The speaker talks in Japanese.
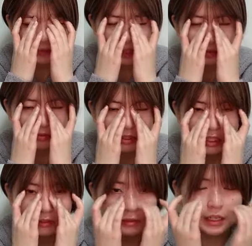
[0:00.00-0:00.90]
で今
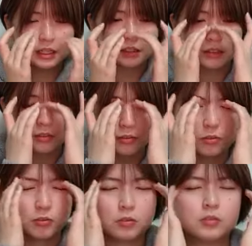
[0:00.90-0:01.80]
回はそ
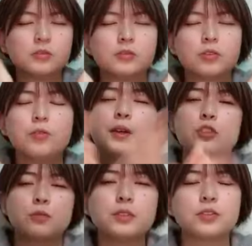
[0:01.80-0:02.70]
の
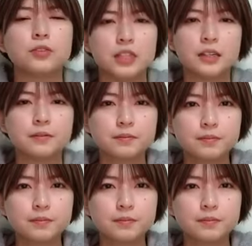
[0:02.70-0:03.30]
コンフェッションもそうで